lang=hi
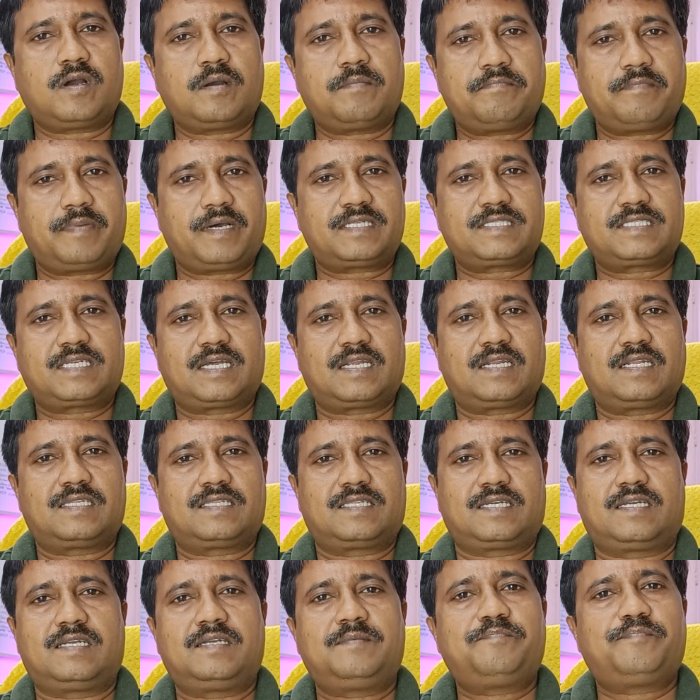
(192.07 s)
अब बात कर
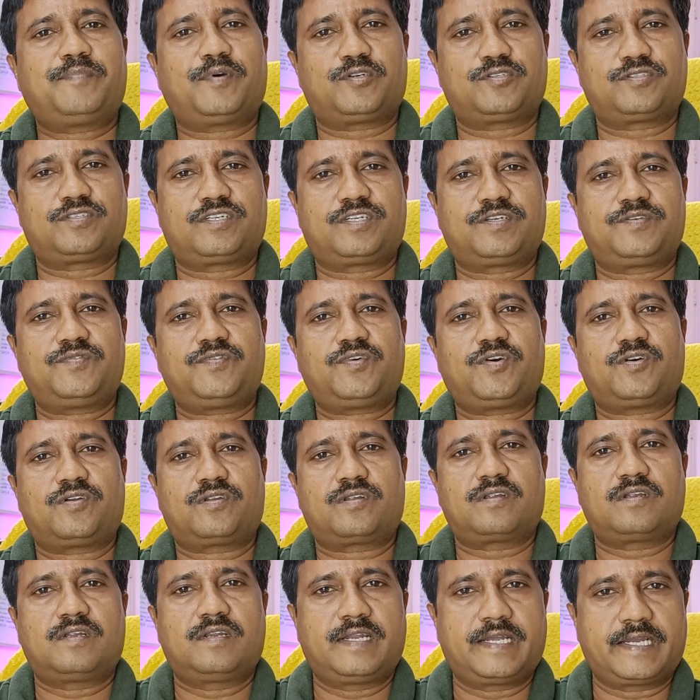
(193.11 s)
लेते हैं पॉजिटिव
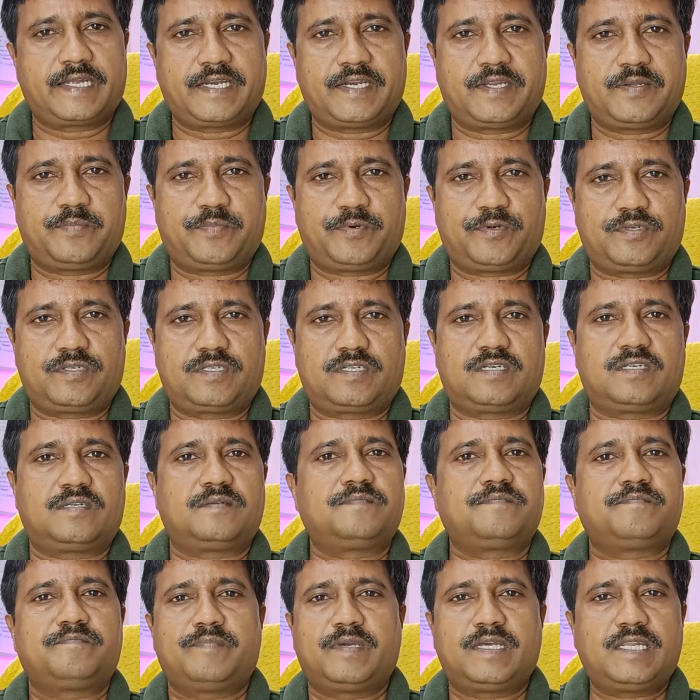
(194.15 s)
और नेगेटिव पॉइंट की
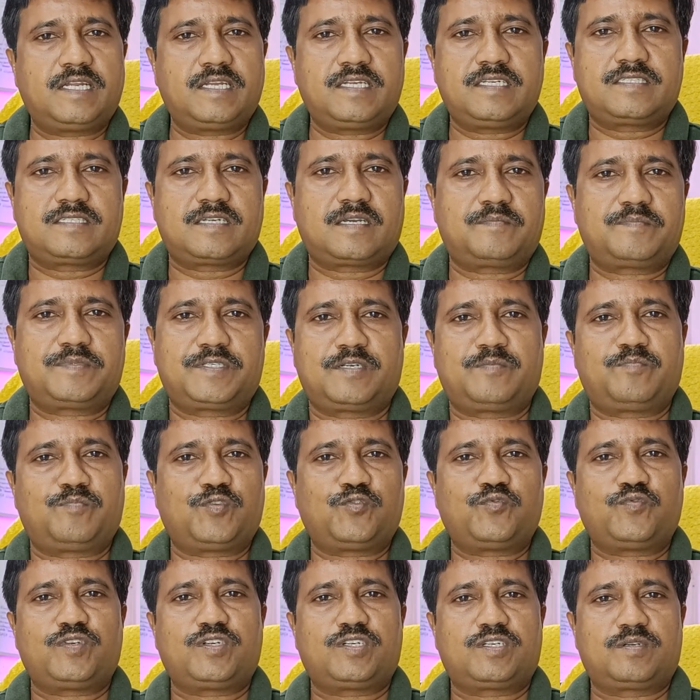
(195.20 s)
मेरे हिसाब से
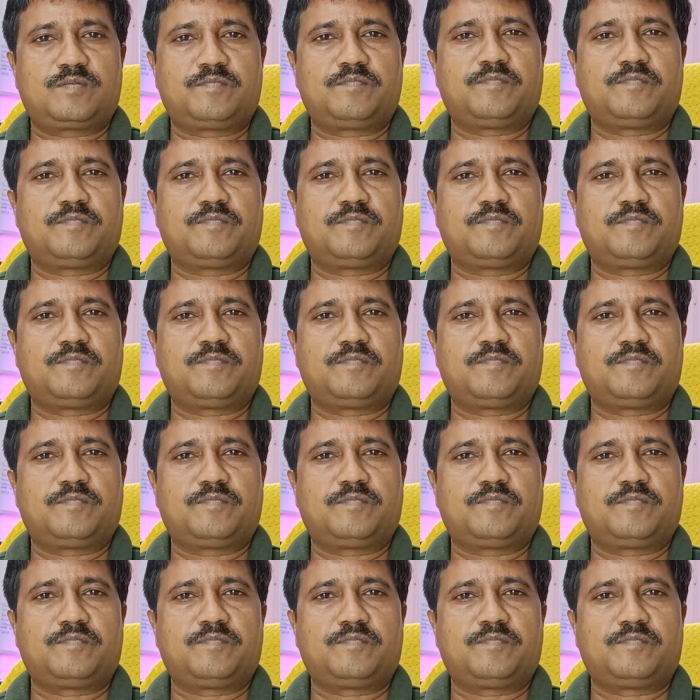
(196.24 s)
मूवी